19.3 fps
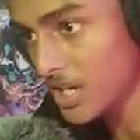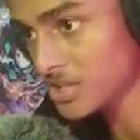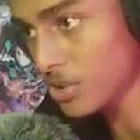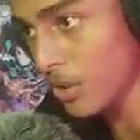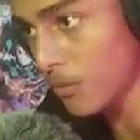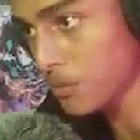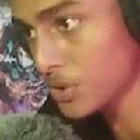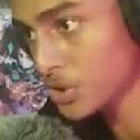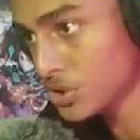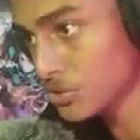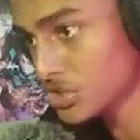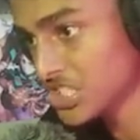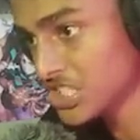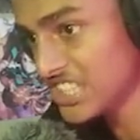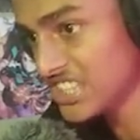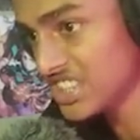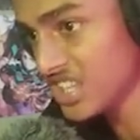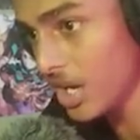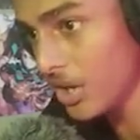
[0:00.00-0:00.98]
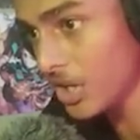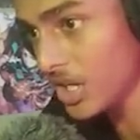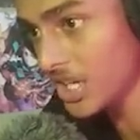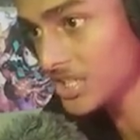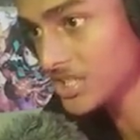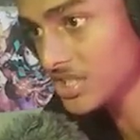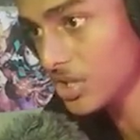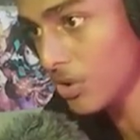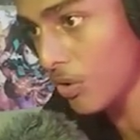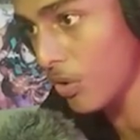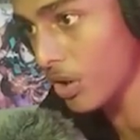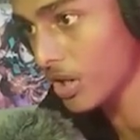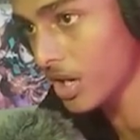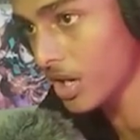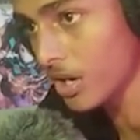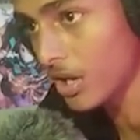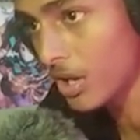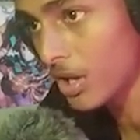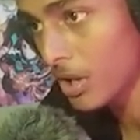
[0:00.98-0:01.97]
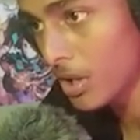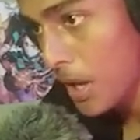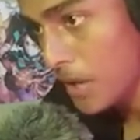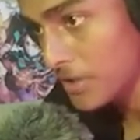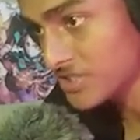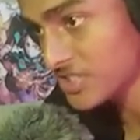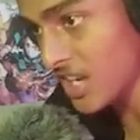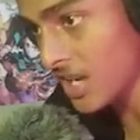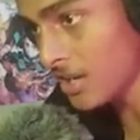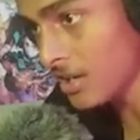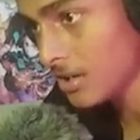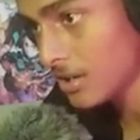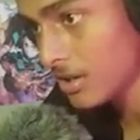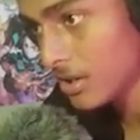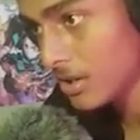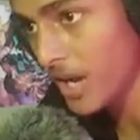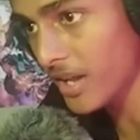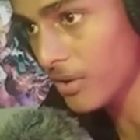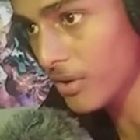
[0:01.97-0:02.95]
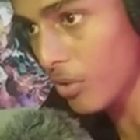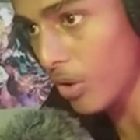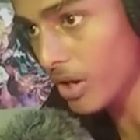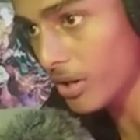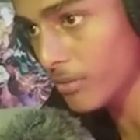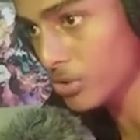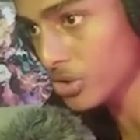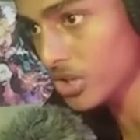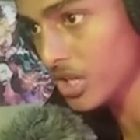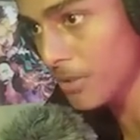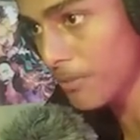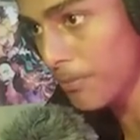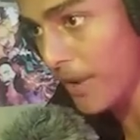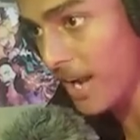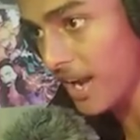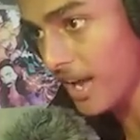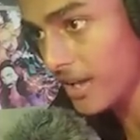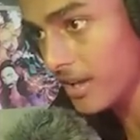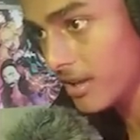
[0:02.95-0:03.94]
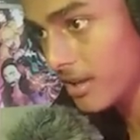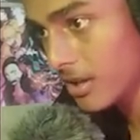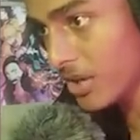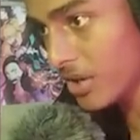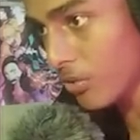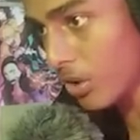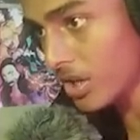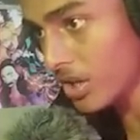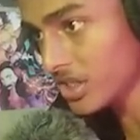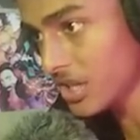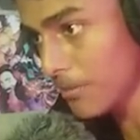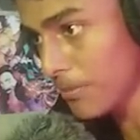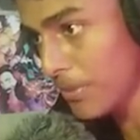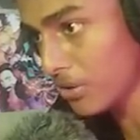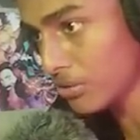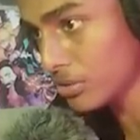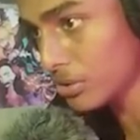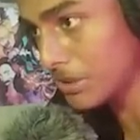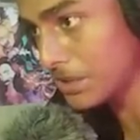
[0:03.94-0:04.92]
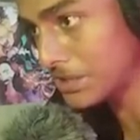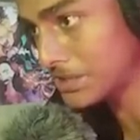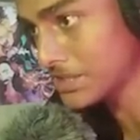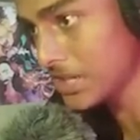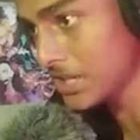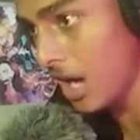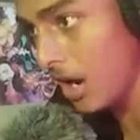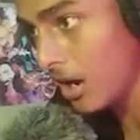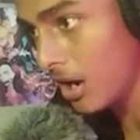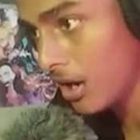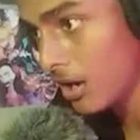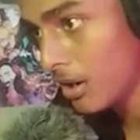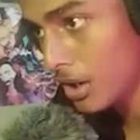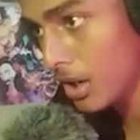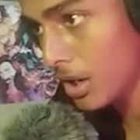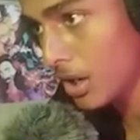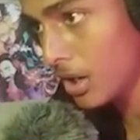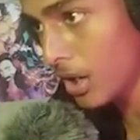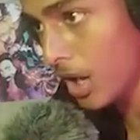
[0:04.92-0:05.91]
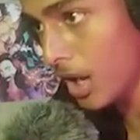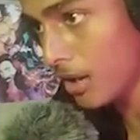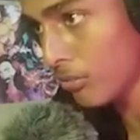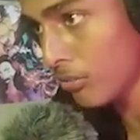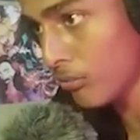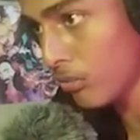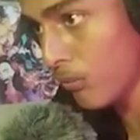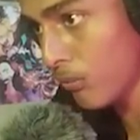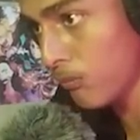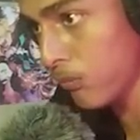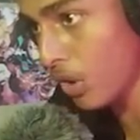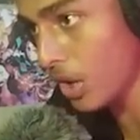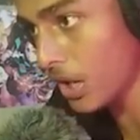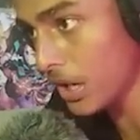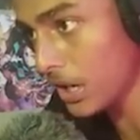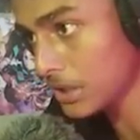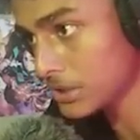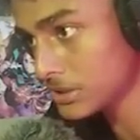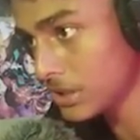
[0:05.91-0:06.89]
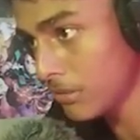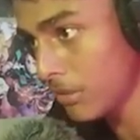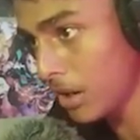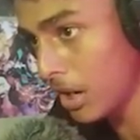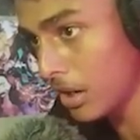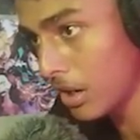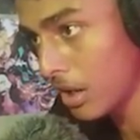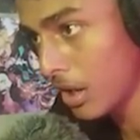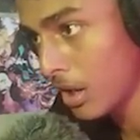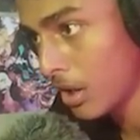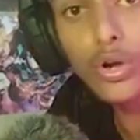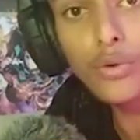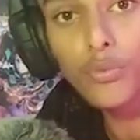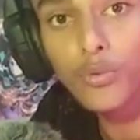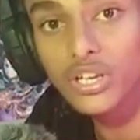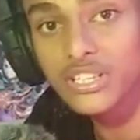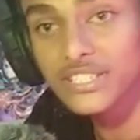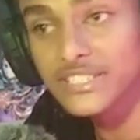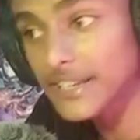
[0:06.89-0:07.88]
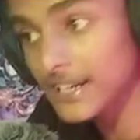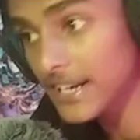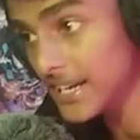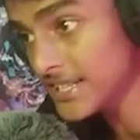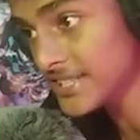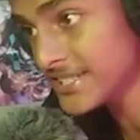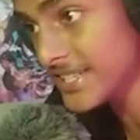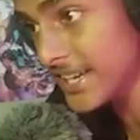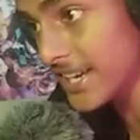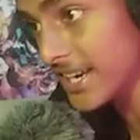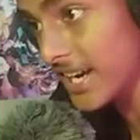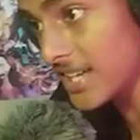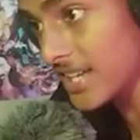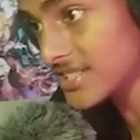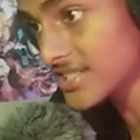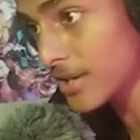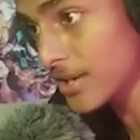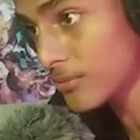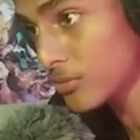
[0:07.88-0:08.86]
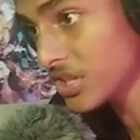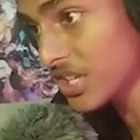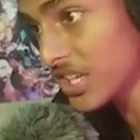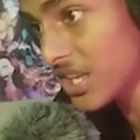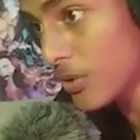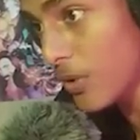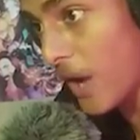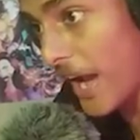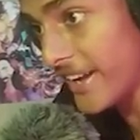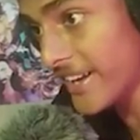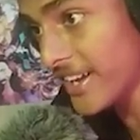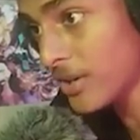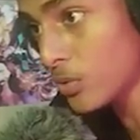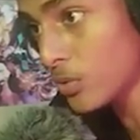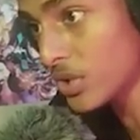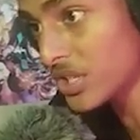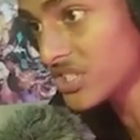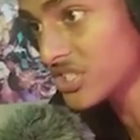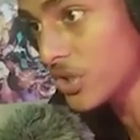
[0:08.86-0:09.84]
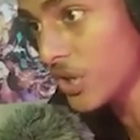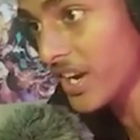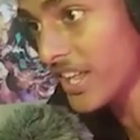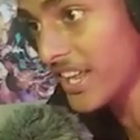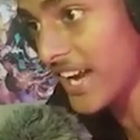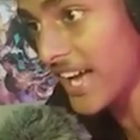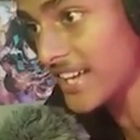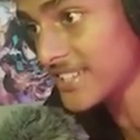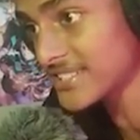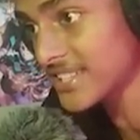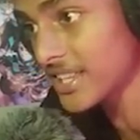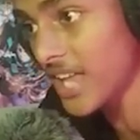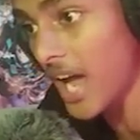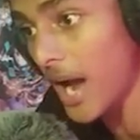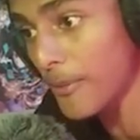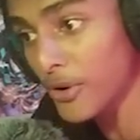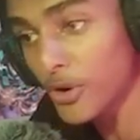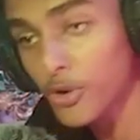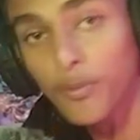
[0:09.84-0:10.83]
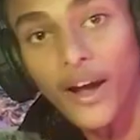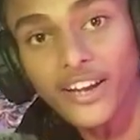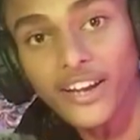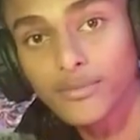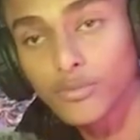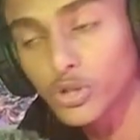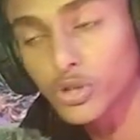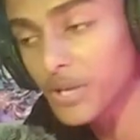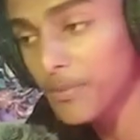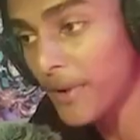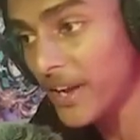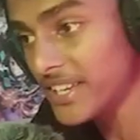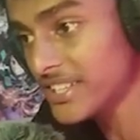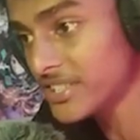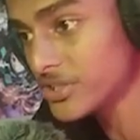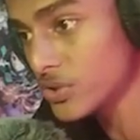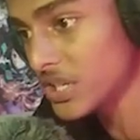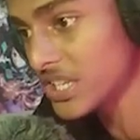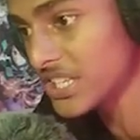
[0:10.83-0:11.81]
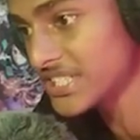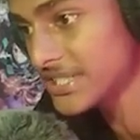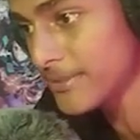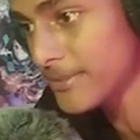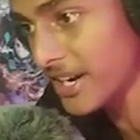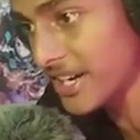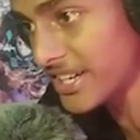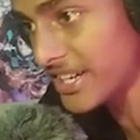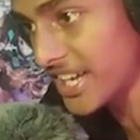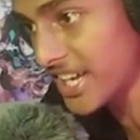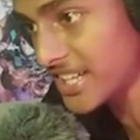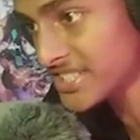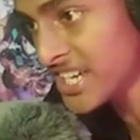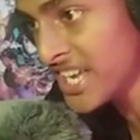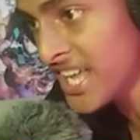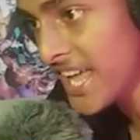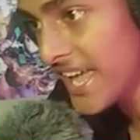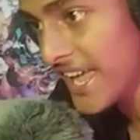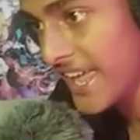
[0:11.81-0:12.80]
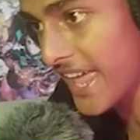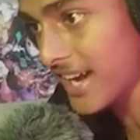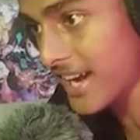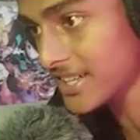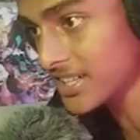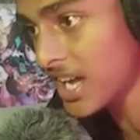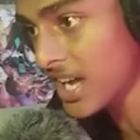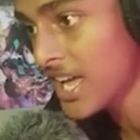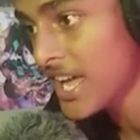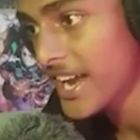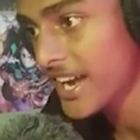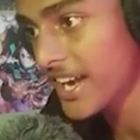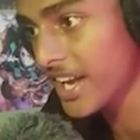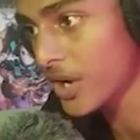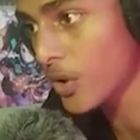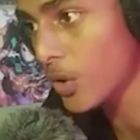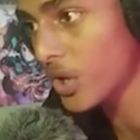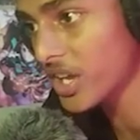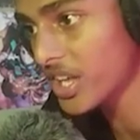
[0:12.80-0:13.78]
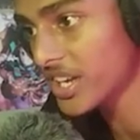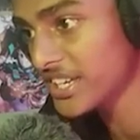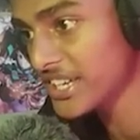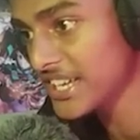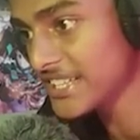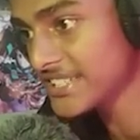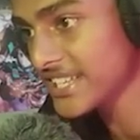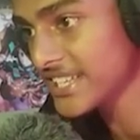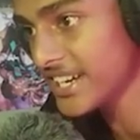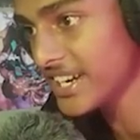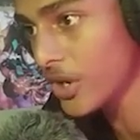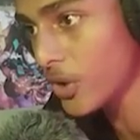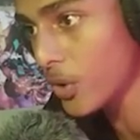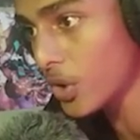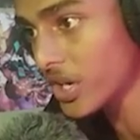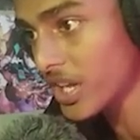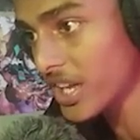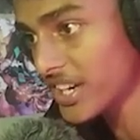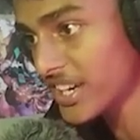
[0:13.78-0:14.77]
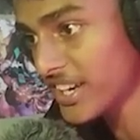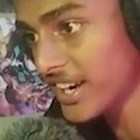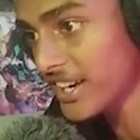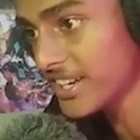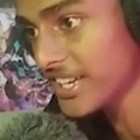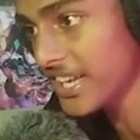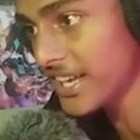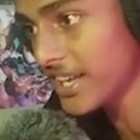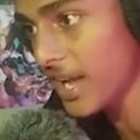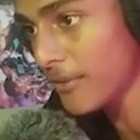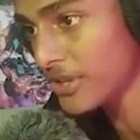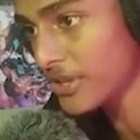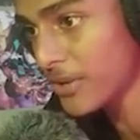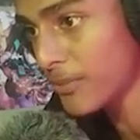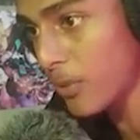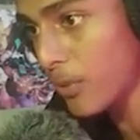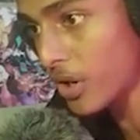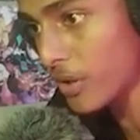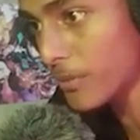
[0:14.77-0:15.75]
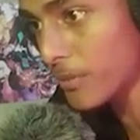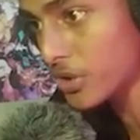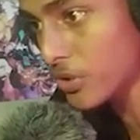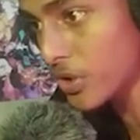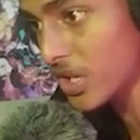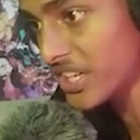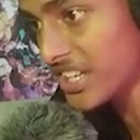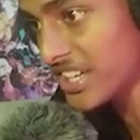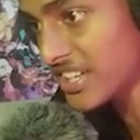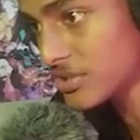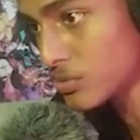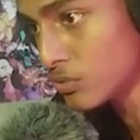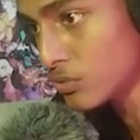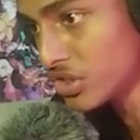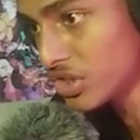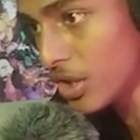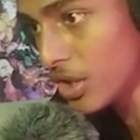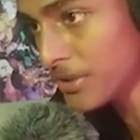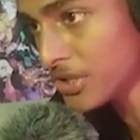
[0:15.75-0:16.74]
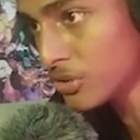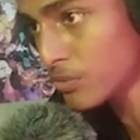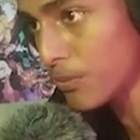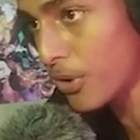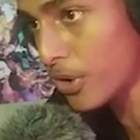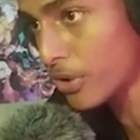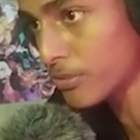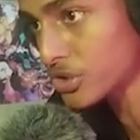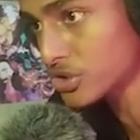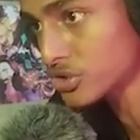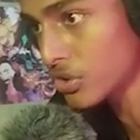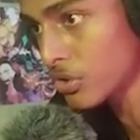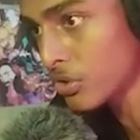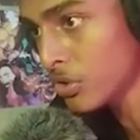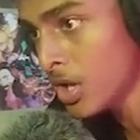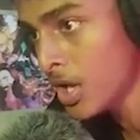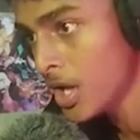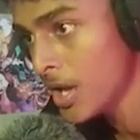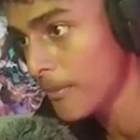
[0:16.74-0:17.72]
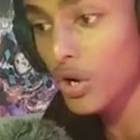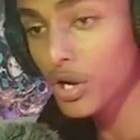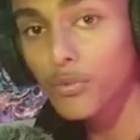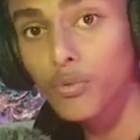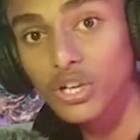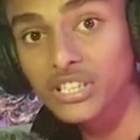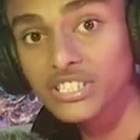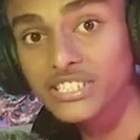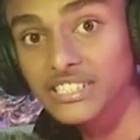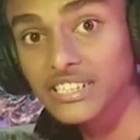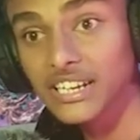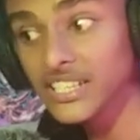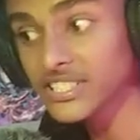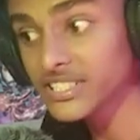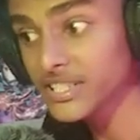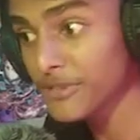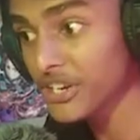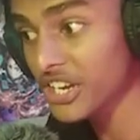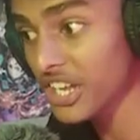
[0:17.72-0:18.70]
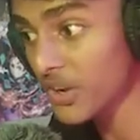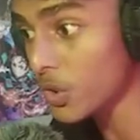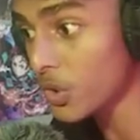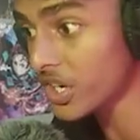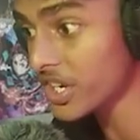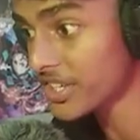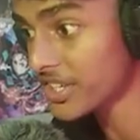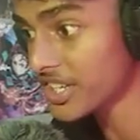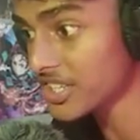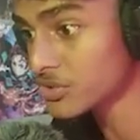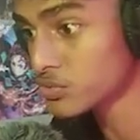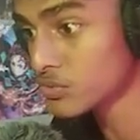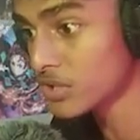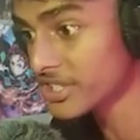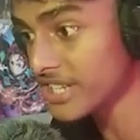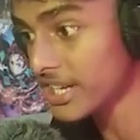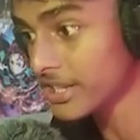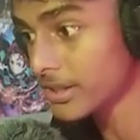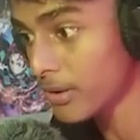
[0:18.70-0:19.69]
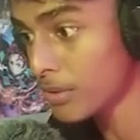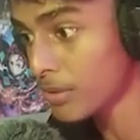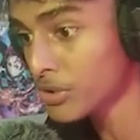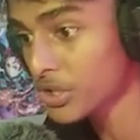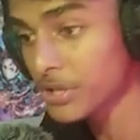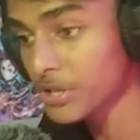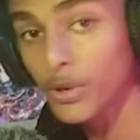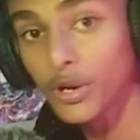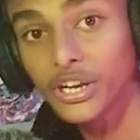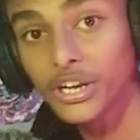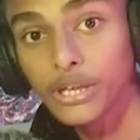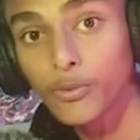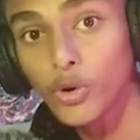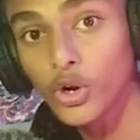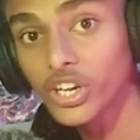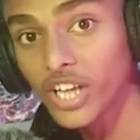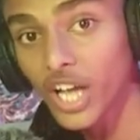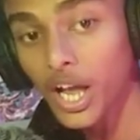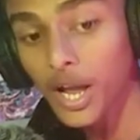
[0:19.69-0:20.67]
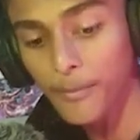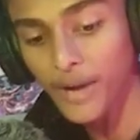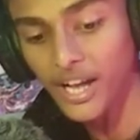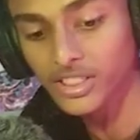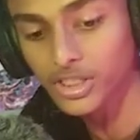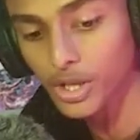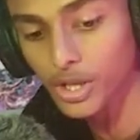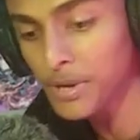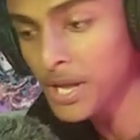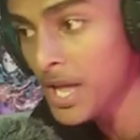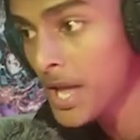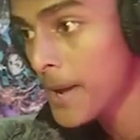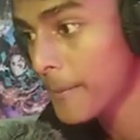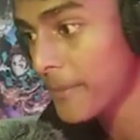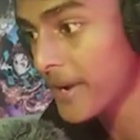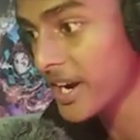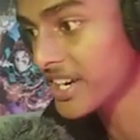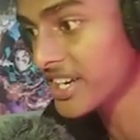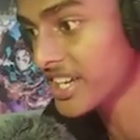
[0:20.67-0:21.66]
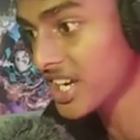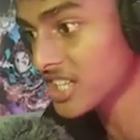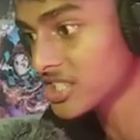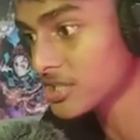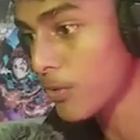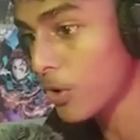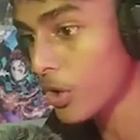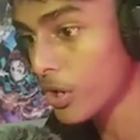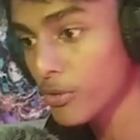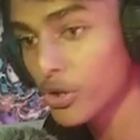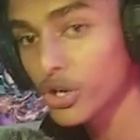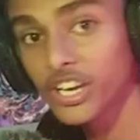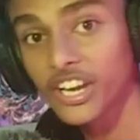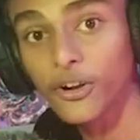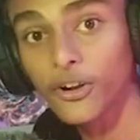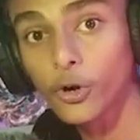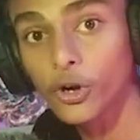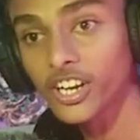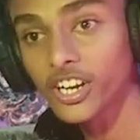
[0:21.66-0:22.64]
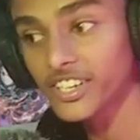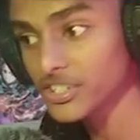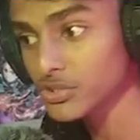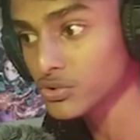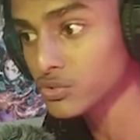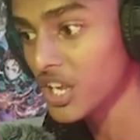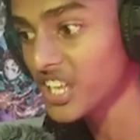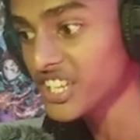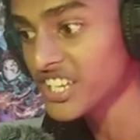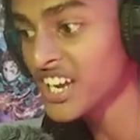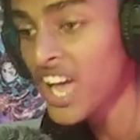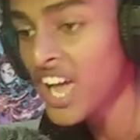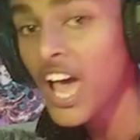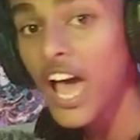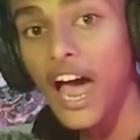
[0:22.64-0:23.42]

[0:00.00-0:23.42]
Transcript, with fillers: ভাই সব কিছু জিন্দা হয়ে গেছে এই ঘরের চল ভাই ঘরের মধ্যে দিয়ে পালাই ভাই ঘরের দিয়ে বেরোতে পারছি না আরে হ্যালো খুব ভয় লাগছে আমার ওকে বয়েস দেন গার্লস একে রাস্তার মধ্যে কেউ অ্যাটাক করেছিল আর এই রাস্তা দিয়ে আবারও বাড়ির মধ্যে পালিয়ে চলে এসছে বাকি ঠিক আছে এই একটা রেকর্ডার নিয়ে এসছে এই রেকর্ডারটা নিয়ে গিয়ে আমাদের ফটাফট ওখানে গিয়ে শুনতে হবে তো ফটাফট চলো ওকে বয়েস দেন গার্লস আমি রেকর্ডারটা শুনে জানতে পারবো কীভাবে ডিমনটাকে মারতে হবে বাকি ঠিক আছে ফটাফট রেকর্ডারটা শোনা যাক